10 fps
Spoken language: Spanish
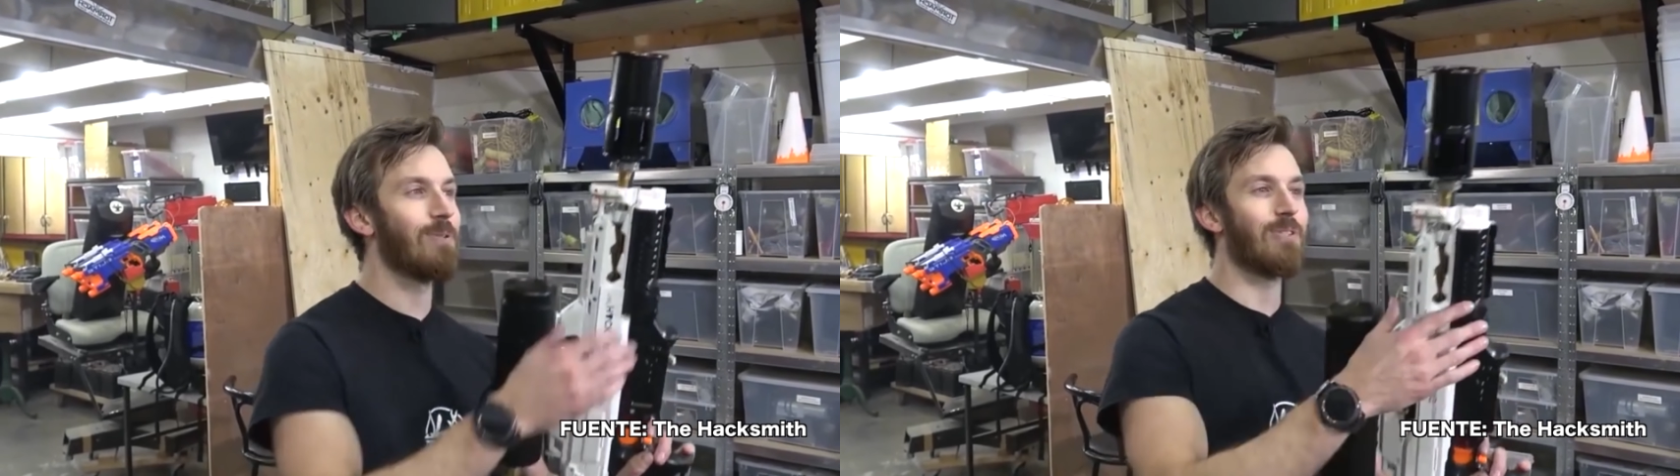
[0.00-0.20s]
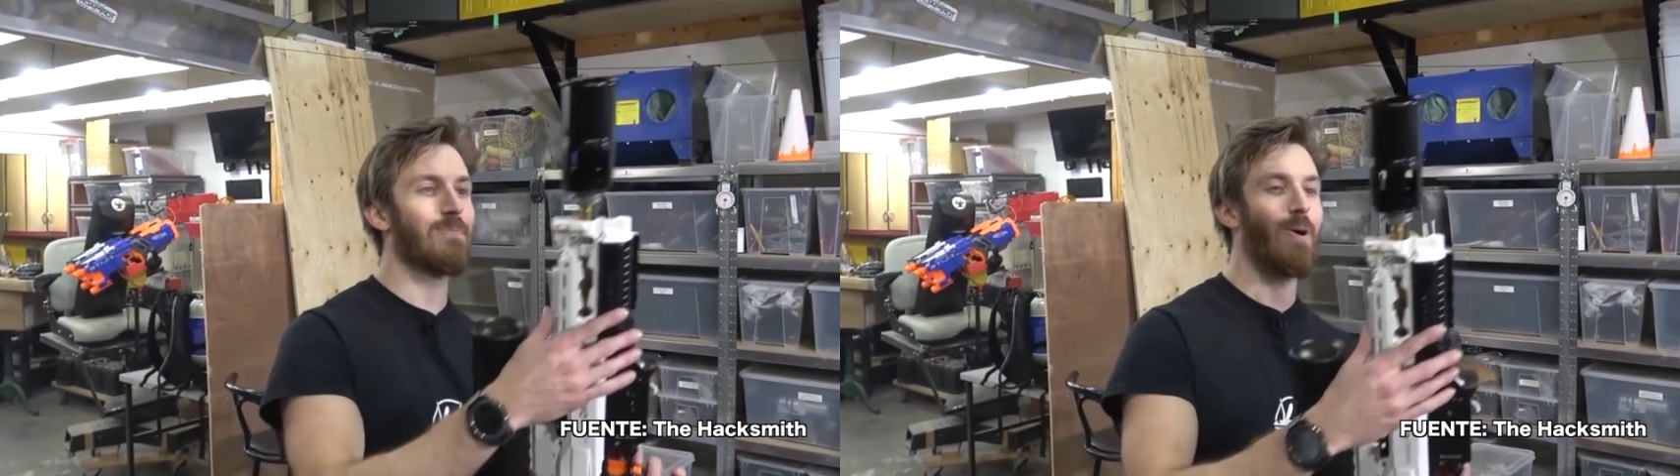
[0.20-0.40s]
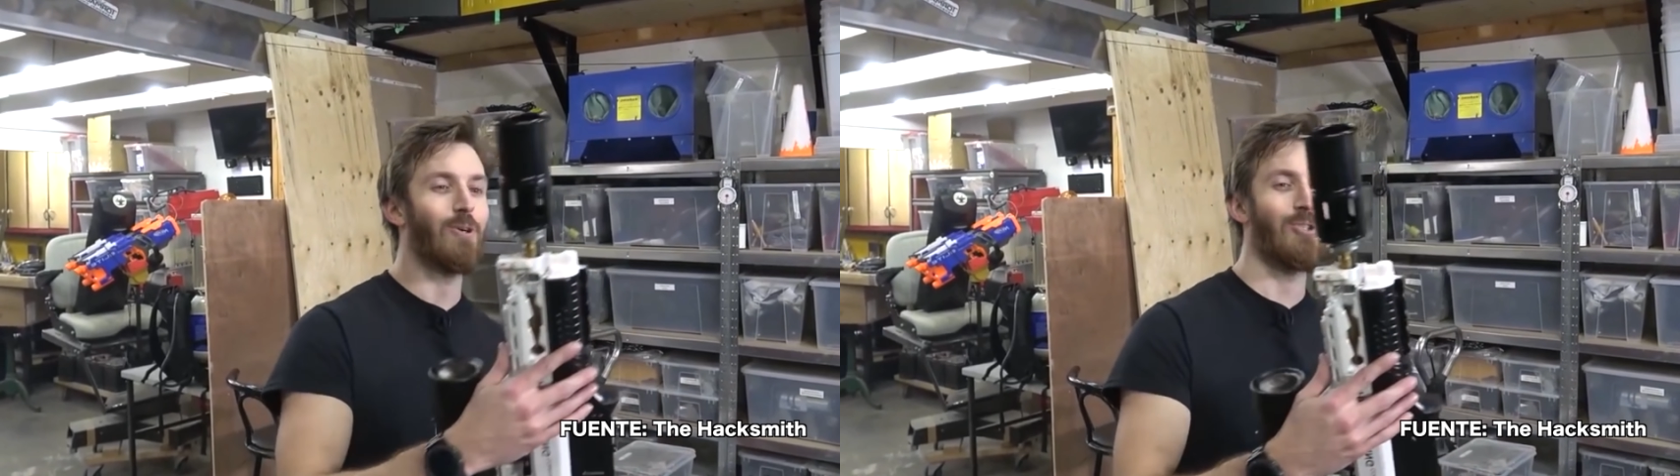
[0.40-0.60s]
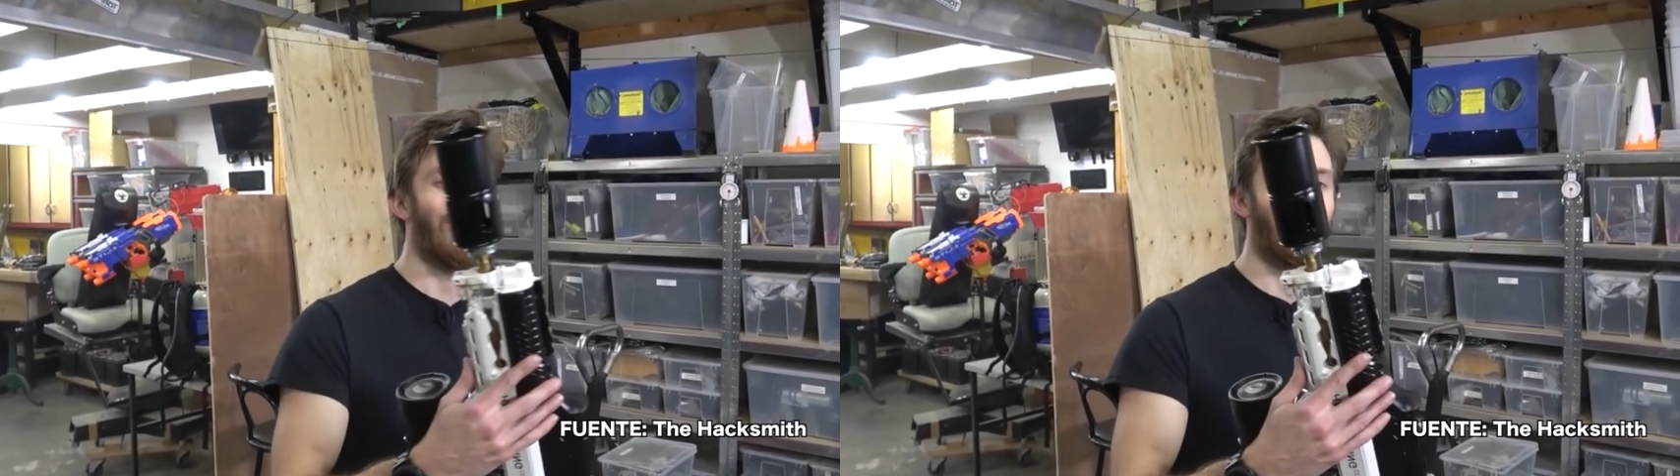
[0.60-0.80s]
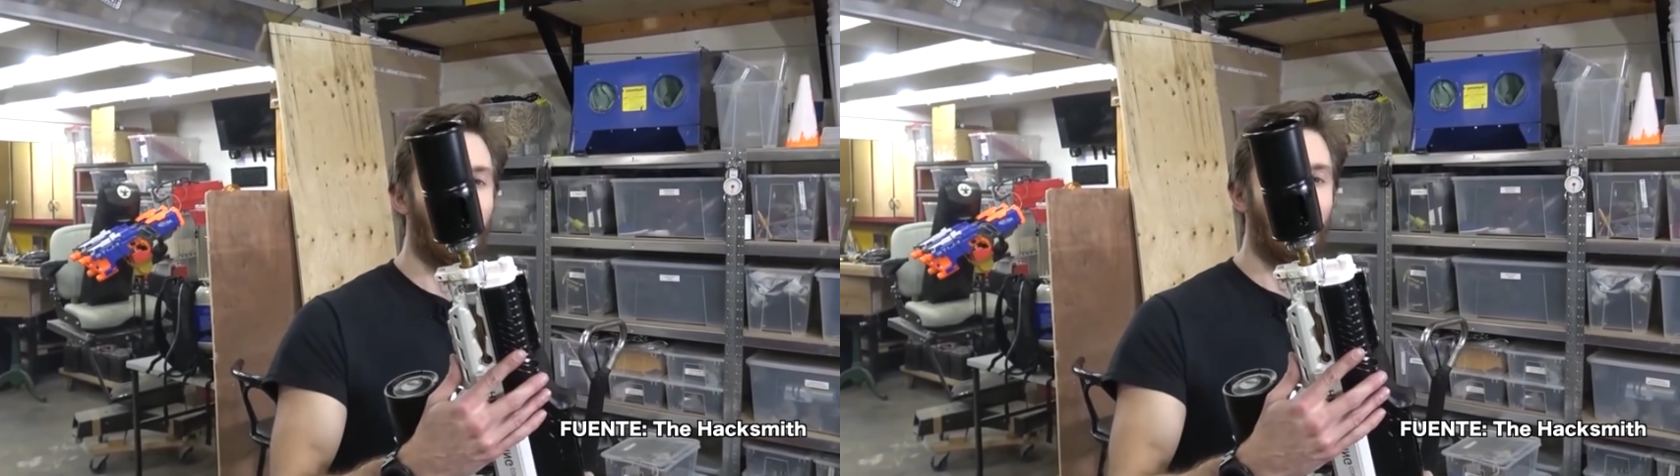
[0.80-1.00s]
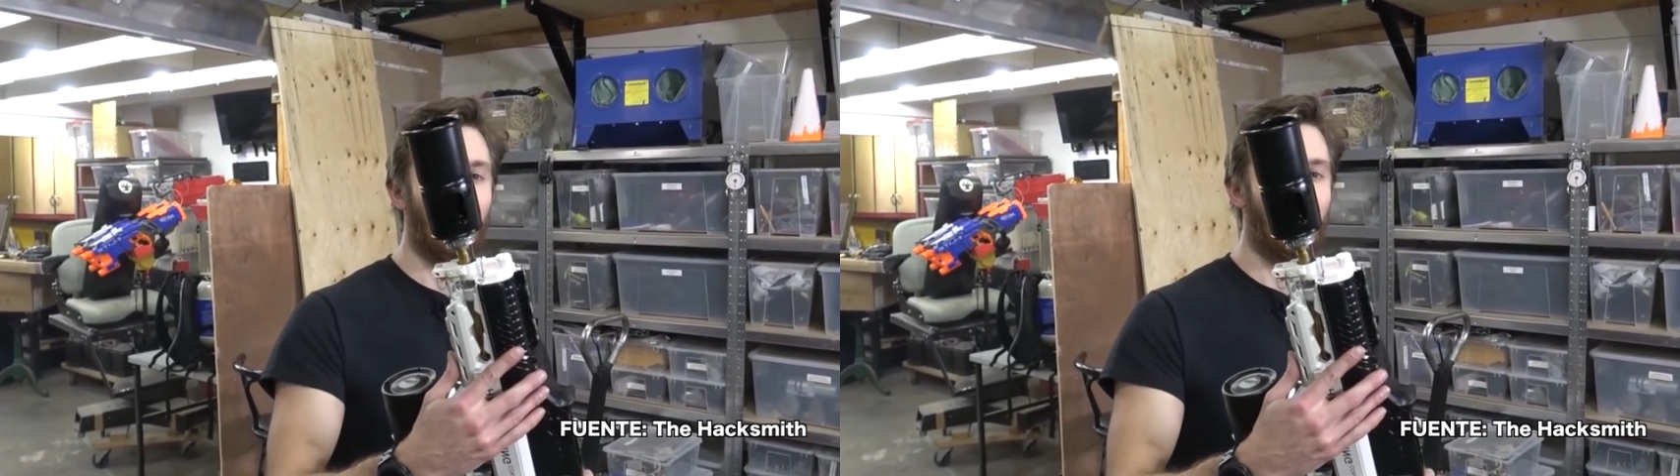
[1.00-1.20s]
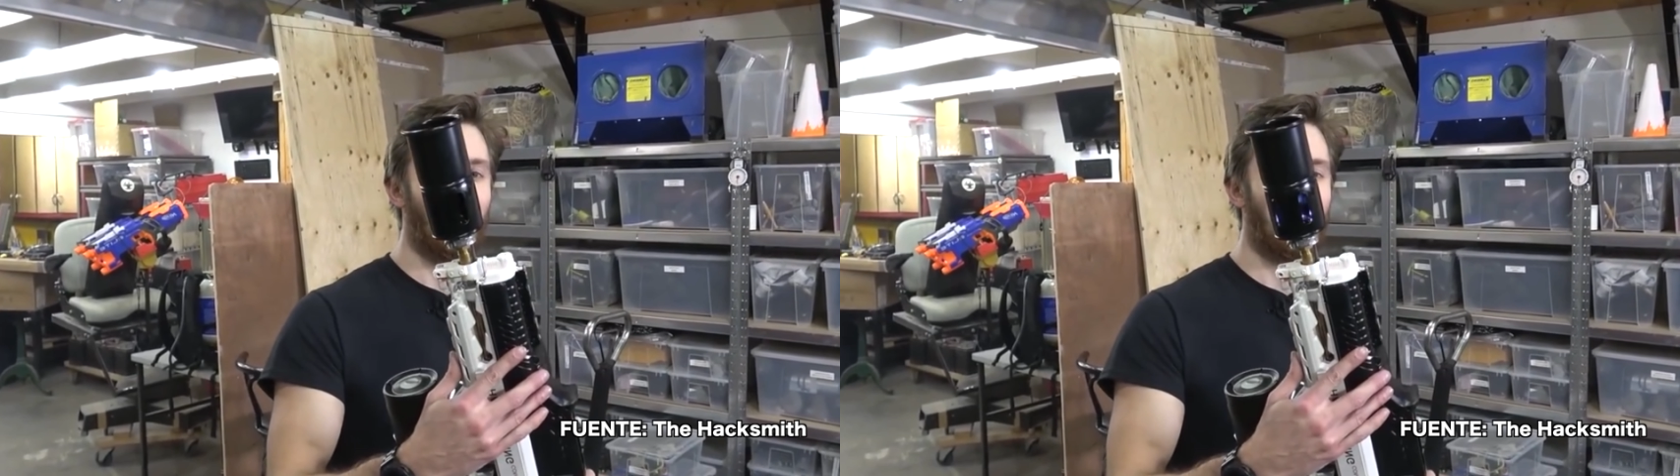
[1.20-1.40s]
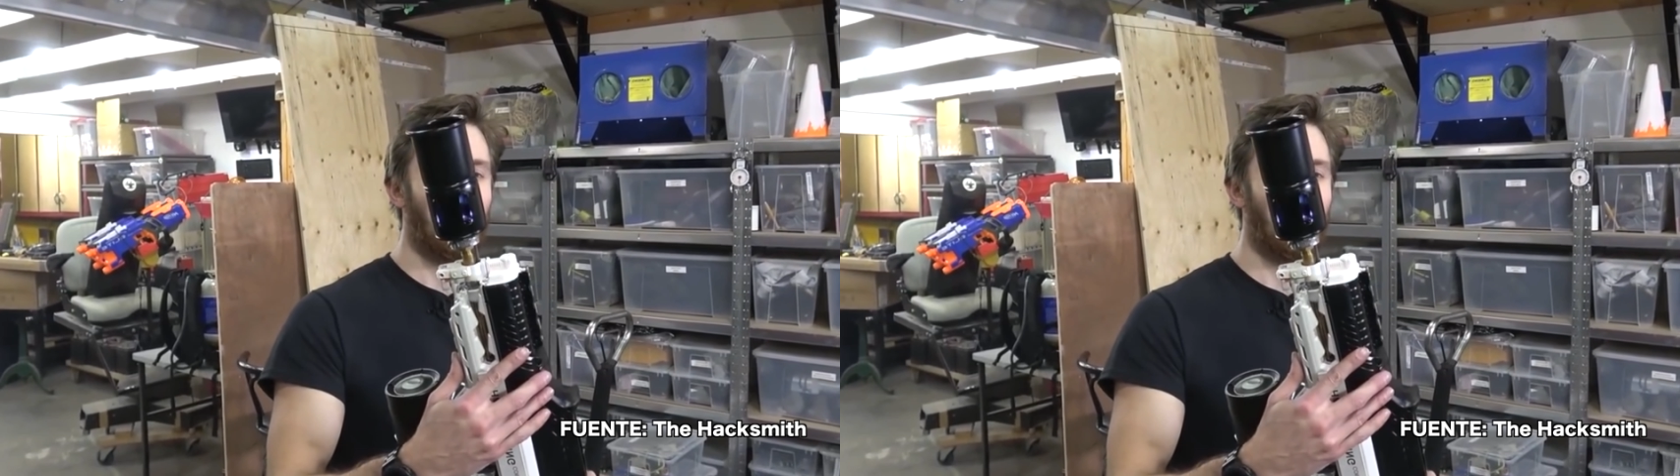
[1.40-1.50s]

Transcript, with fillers: sacó a la venta un